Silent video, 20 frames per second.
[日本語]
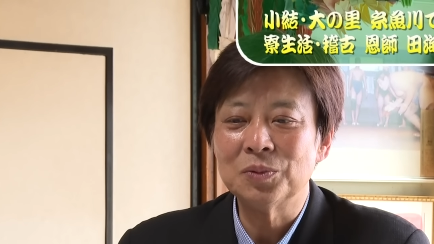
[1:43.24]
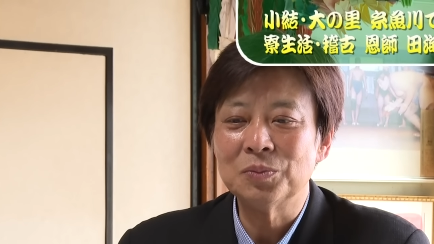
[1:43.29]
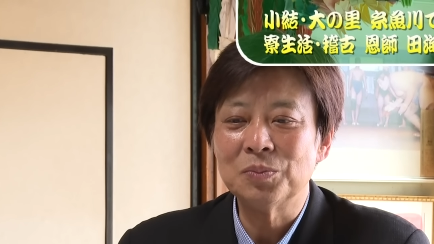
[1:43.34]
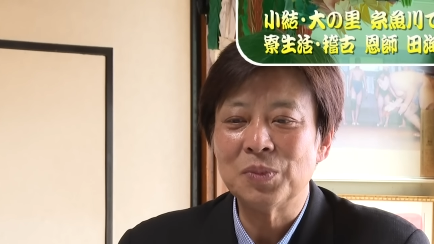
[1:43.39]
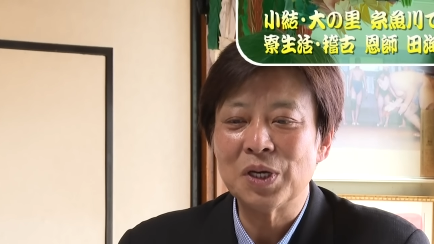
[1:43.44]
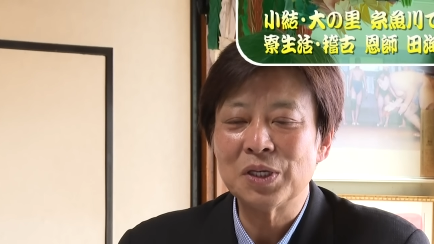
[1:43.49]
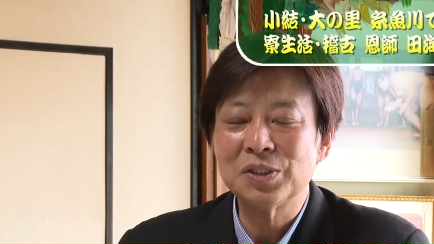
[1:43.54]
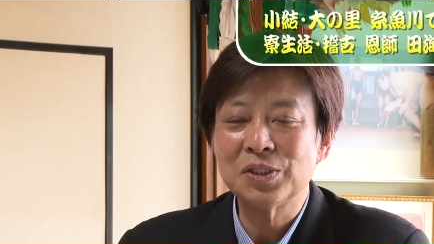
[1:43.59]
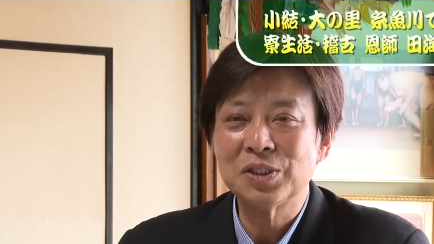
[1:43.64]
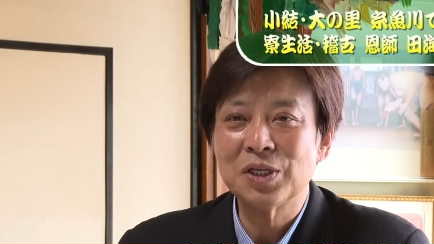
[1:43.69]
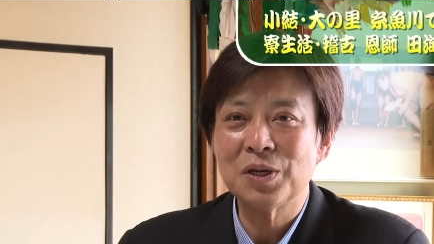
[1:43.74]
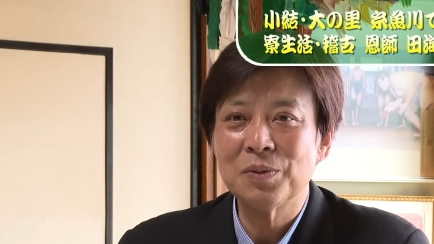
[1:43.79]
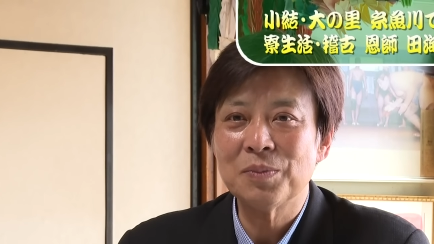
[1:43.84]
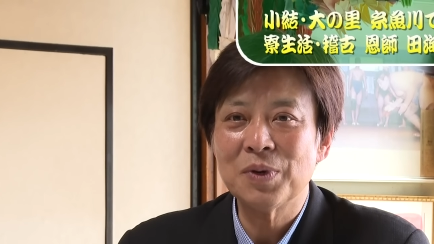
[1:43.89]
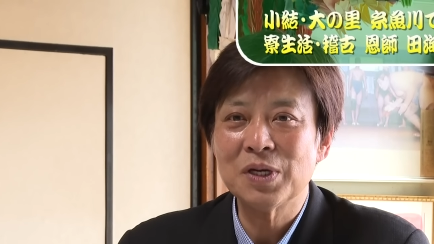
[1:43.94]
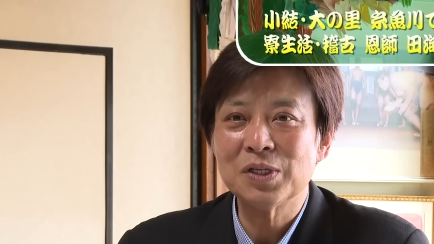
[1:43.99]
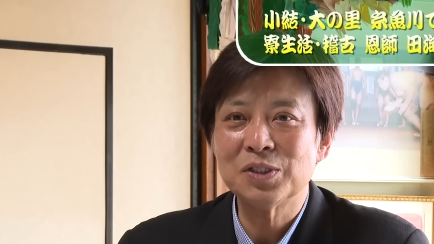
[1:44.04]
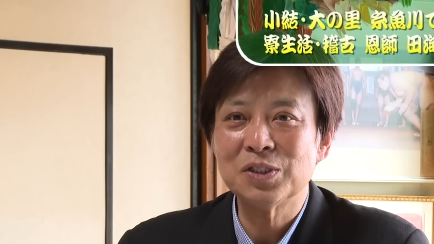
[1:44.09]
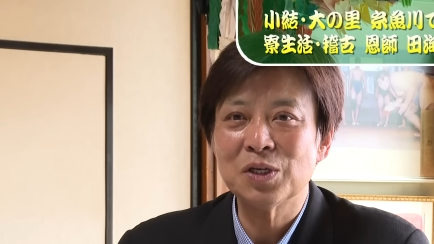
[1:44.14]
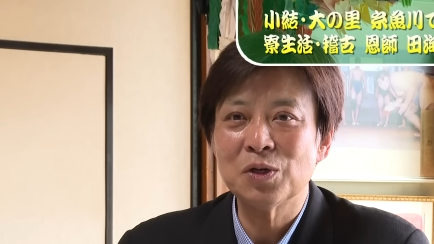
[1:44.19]
毎試合
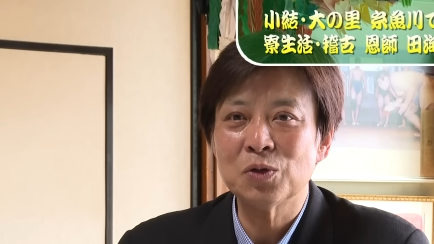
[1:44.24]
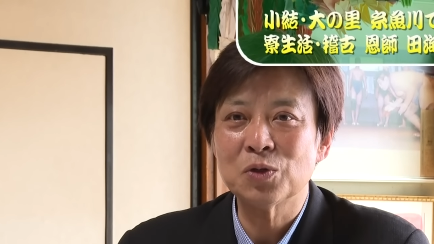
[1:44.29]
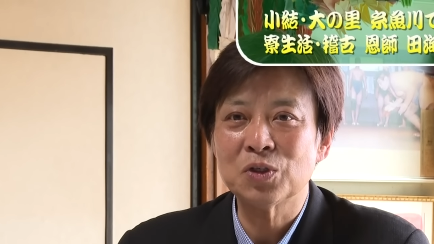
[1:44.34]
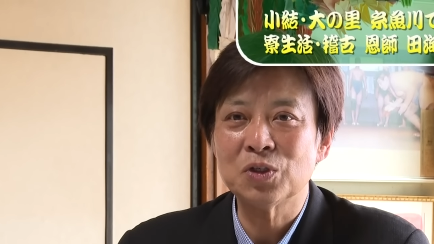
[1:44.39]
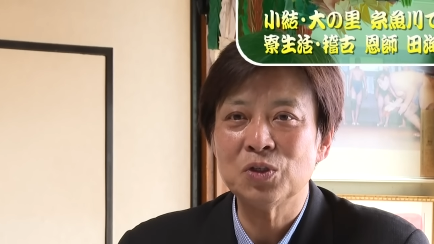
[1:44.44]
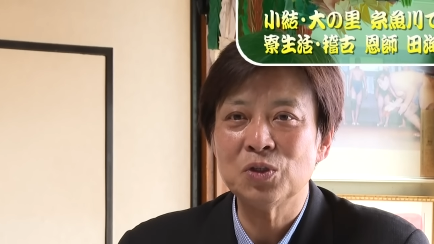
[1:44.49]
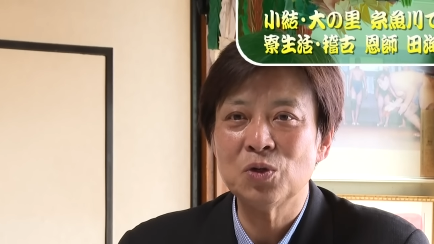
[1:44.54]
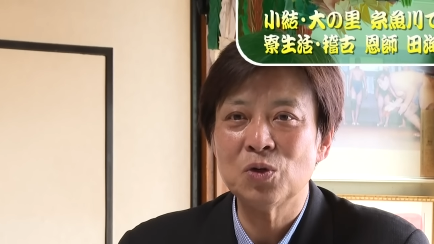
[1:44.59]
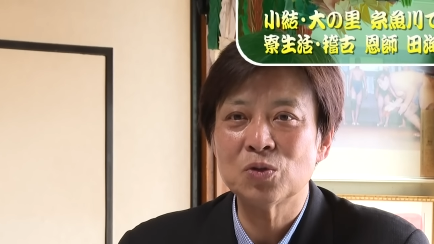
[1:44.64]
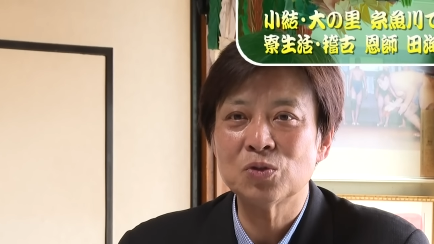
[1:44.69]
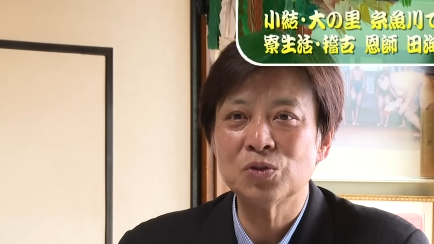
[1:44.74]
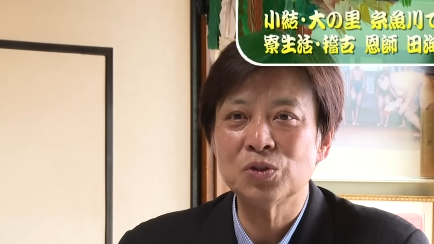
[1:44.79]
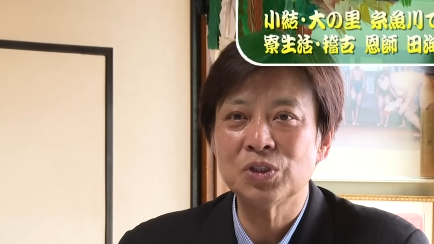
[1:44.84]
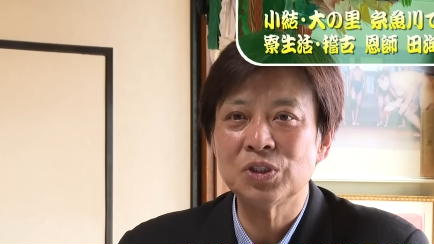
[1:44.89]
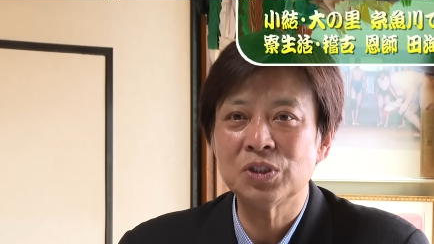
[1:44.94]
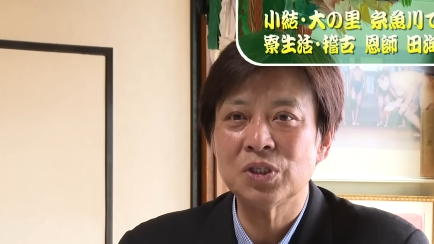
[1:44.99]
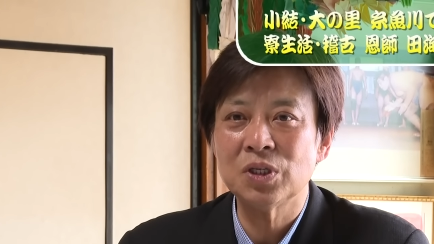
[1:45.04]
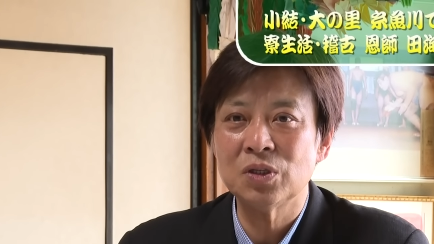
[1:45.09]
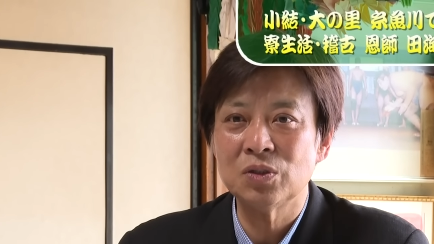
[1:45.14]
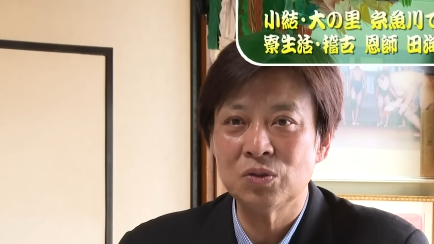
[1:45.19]
毎試合を記録
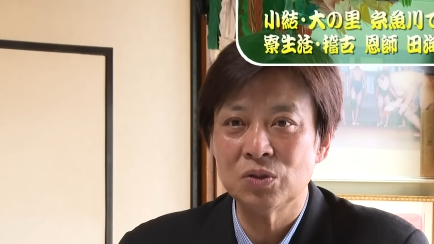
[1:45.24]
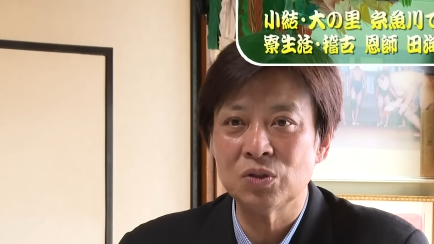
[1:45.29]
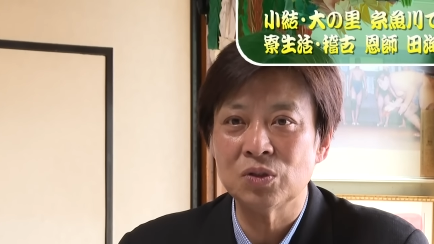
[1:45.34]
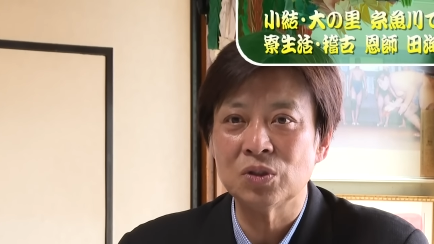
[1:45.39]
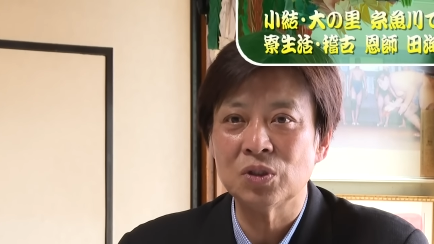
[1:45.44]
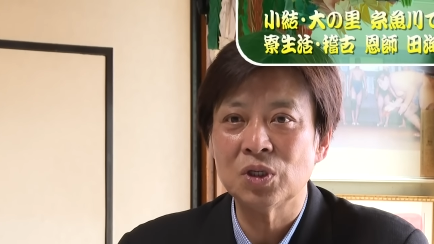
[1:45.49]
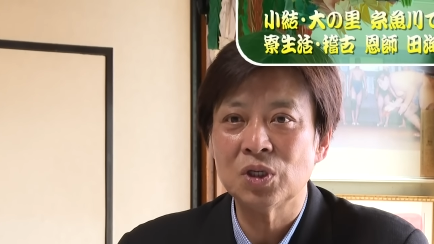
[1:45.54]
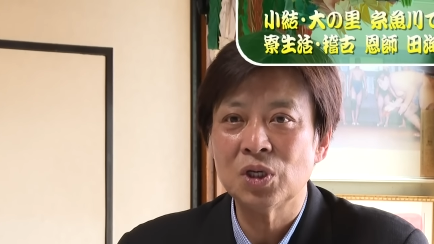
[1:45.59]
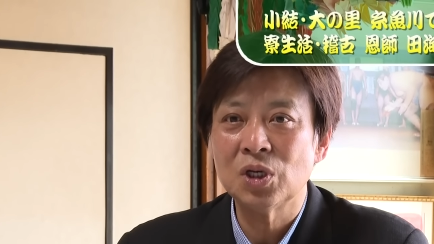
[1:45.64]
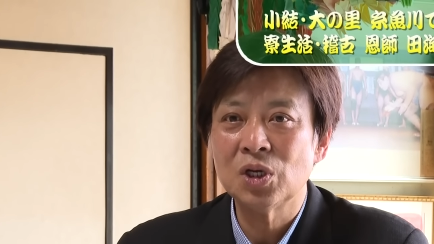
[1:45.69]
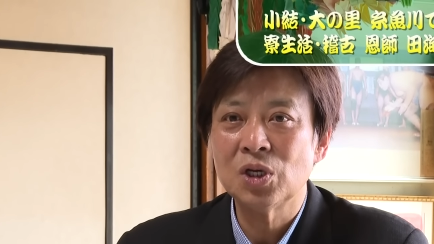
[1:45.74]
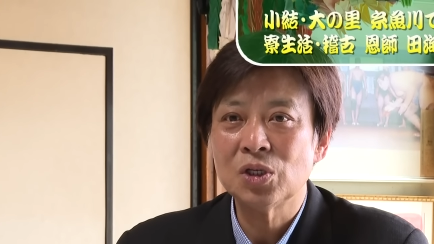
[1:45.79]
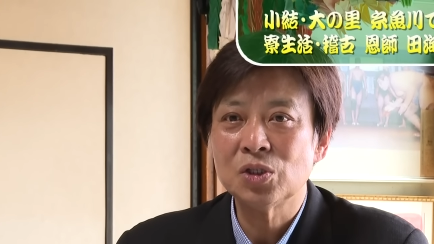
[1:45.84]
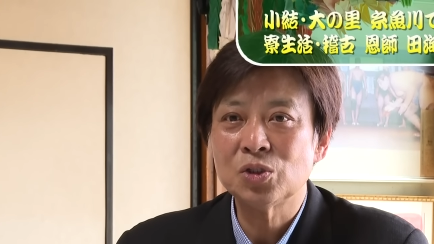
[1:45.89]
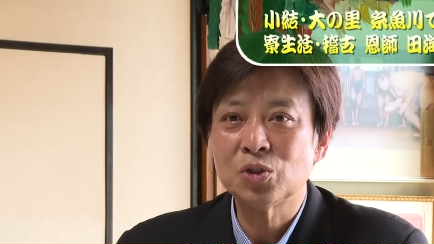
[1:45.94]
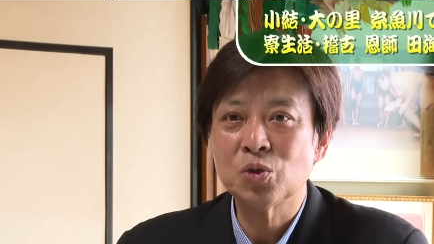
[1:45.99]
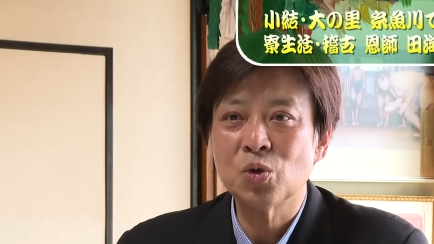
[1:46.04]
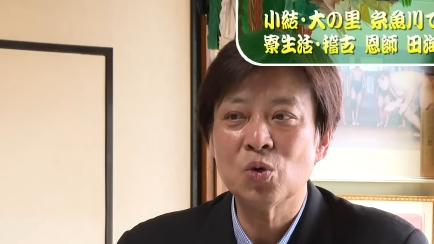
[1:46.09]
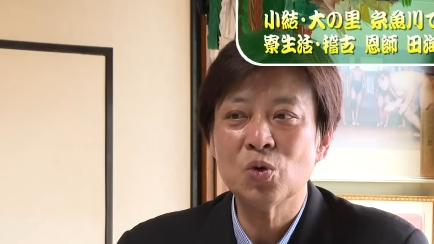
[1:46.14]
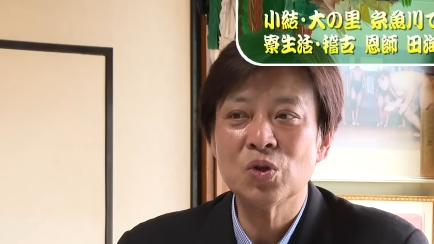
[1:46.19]
してる
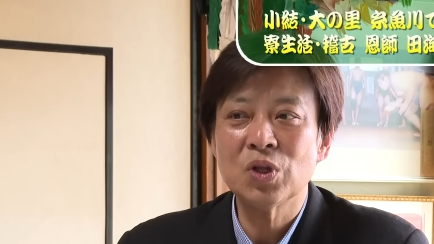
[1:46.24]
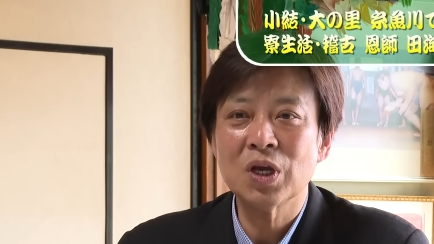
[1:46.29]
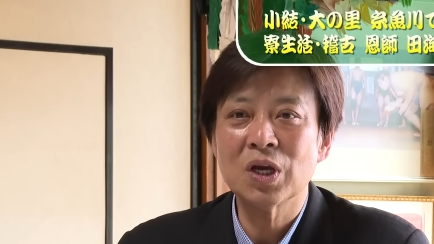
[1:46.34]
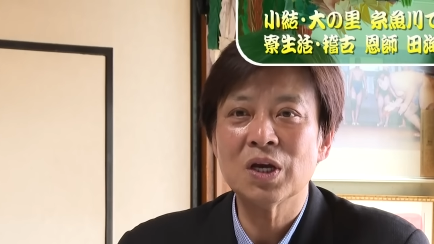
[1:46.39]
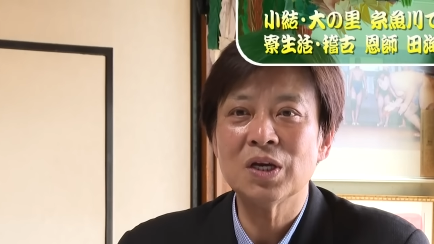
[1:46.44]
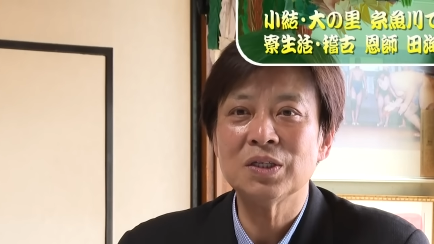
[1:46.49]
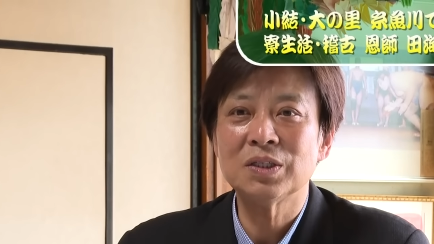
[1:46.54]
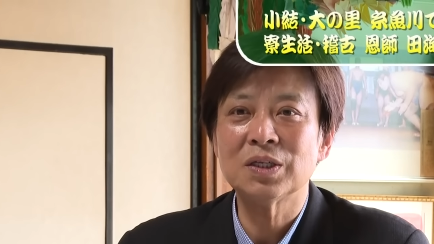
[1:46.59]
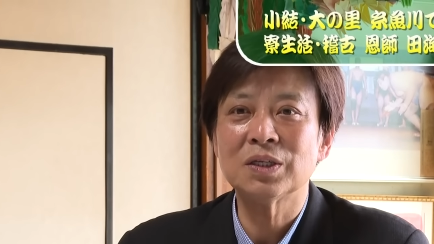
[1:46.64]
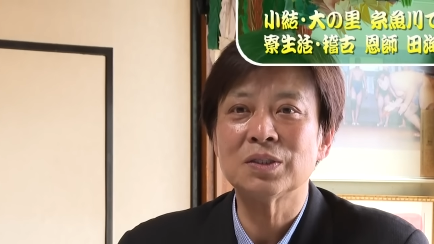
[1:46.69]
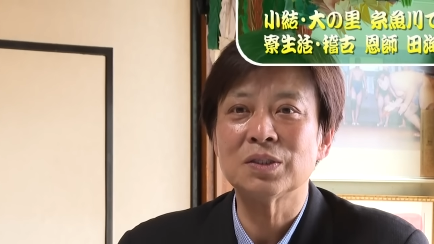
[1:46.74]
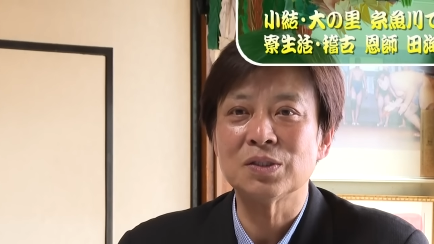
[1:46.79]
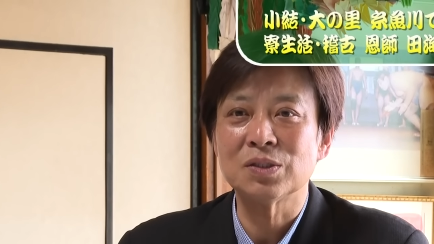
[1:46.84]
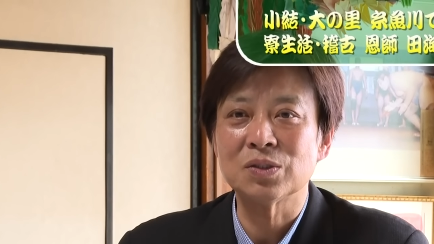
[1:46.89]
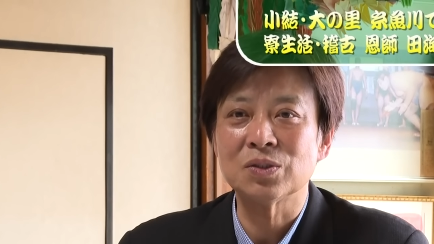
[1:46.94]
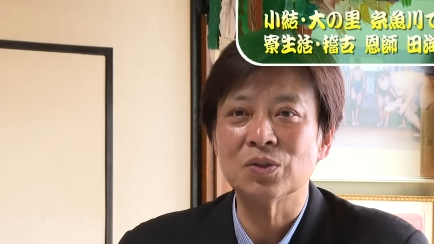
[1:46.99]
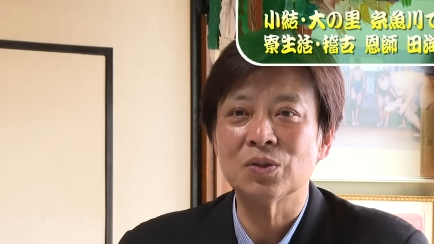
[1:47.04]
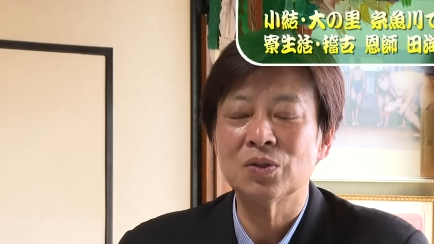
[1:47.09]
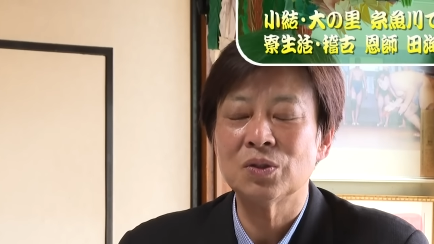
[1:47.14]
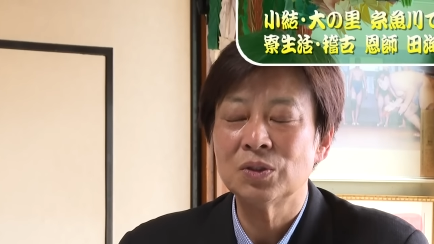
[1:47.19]
少年がいたんで
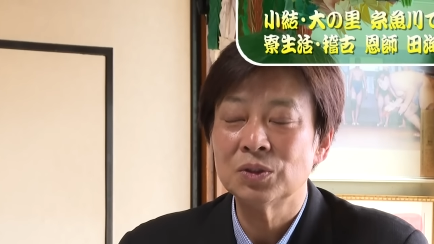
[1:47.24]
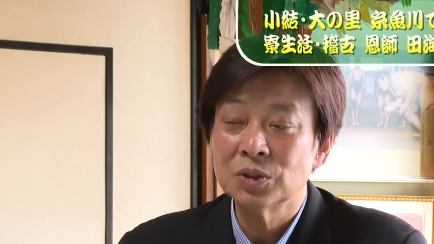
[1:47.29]
すよ